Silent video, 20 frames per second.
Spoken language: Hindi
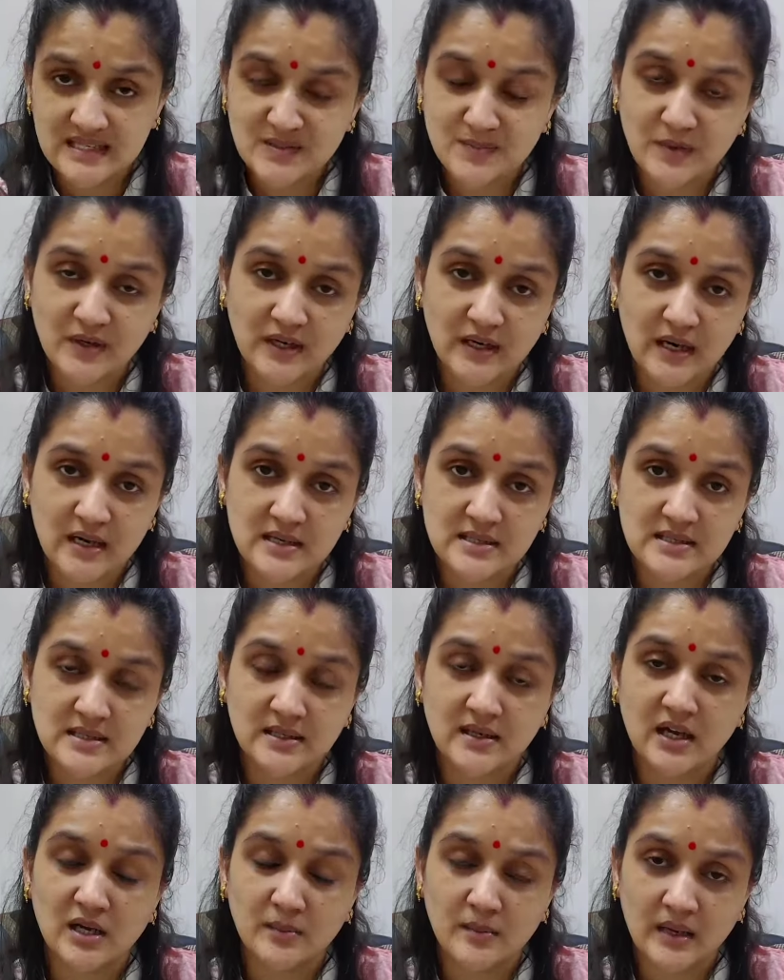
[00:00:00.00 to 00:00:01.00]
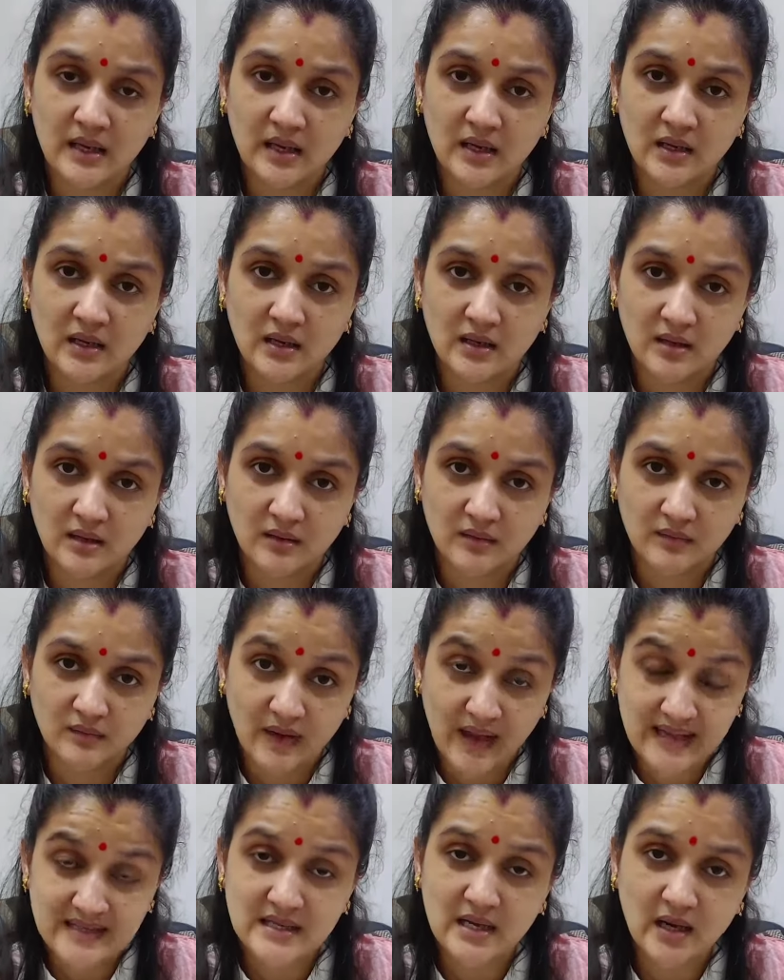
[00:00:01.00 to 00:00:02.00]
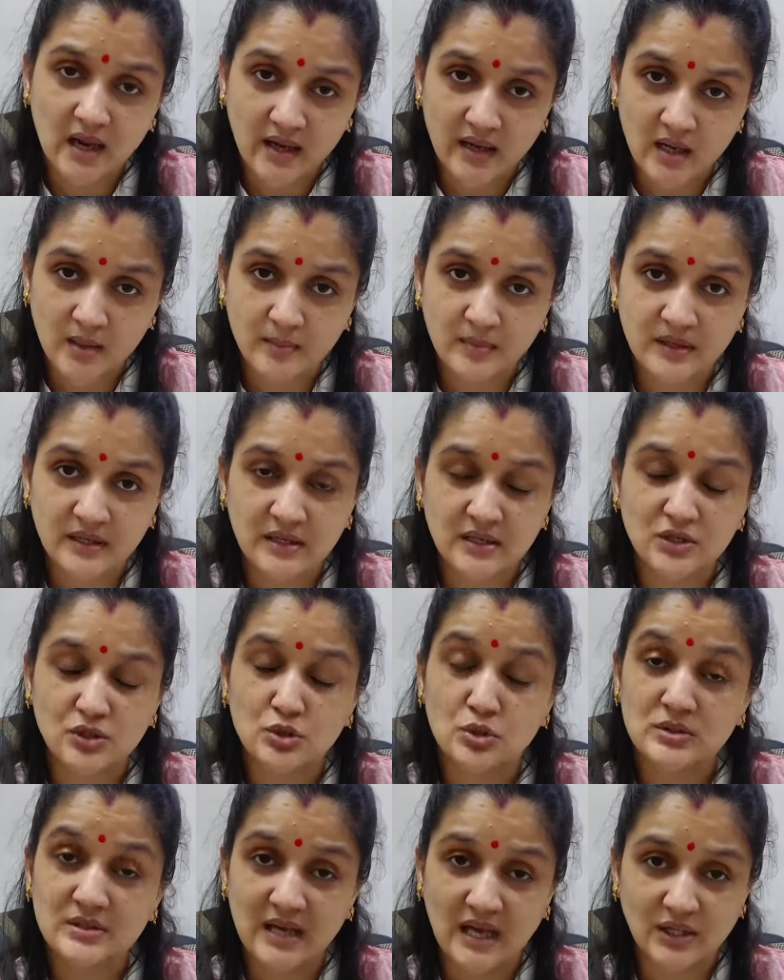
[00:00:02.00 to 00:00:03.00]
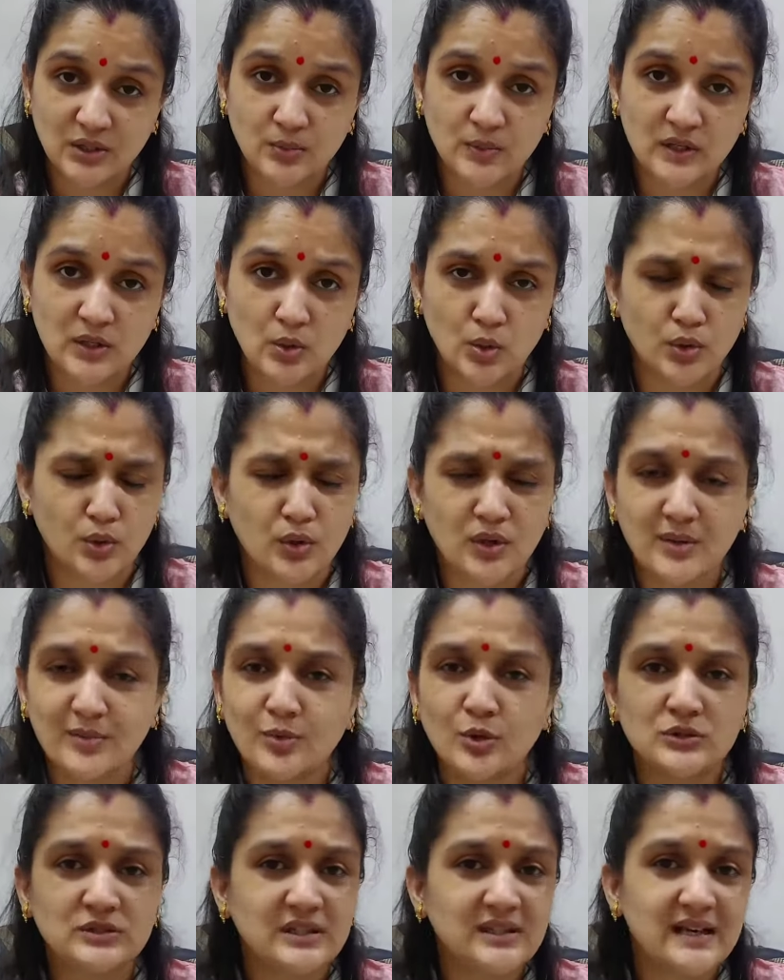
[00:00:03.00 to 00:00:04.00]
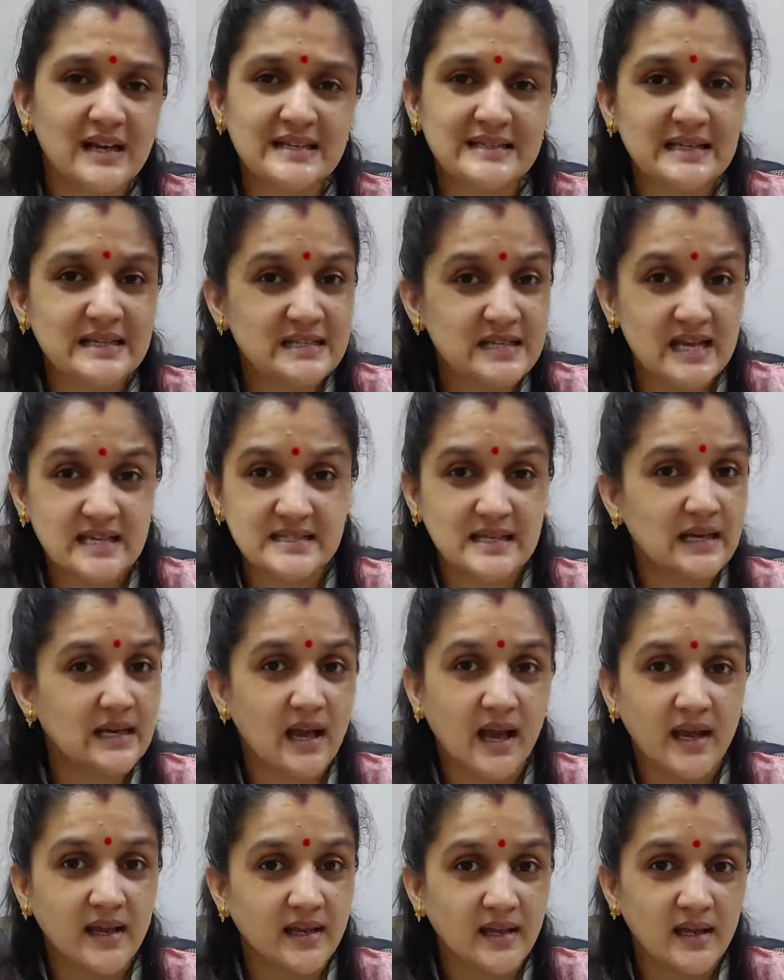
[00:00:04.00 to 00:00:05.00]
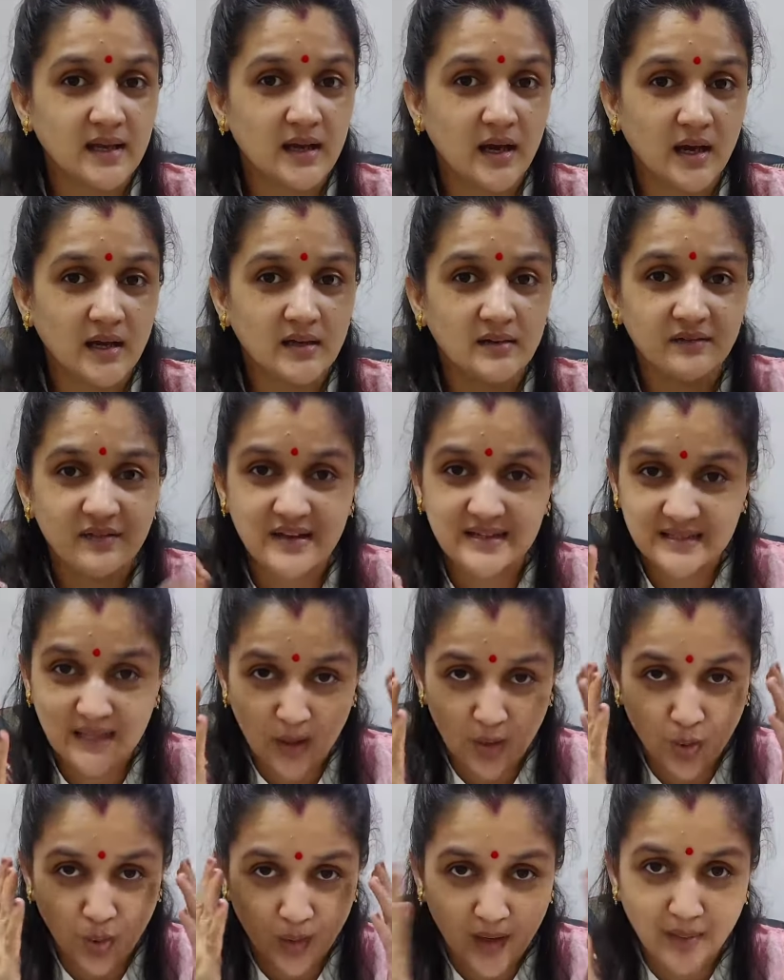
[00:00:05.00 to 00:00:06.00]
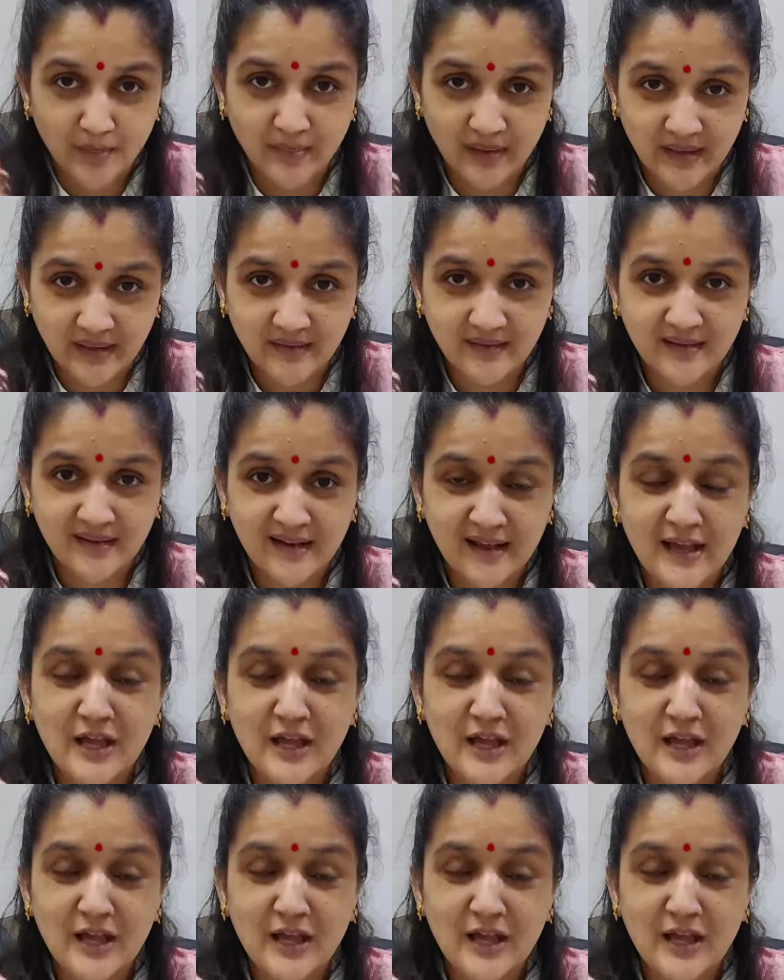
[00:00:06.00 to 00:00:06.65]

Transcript: किस प्रकार से घर में ऐसा खाना बने जो सात्विक हो क्योंकि बोलते हैं ना ऐसा जैसा खाएंगे अन्न वैसा होगा मन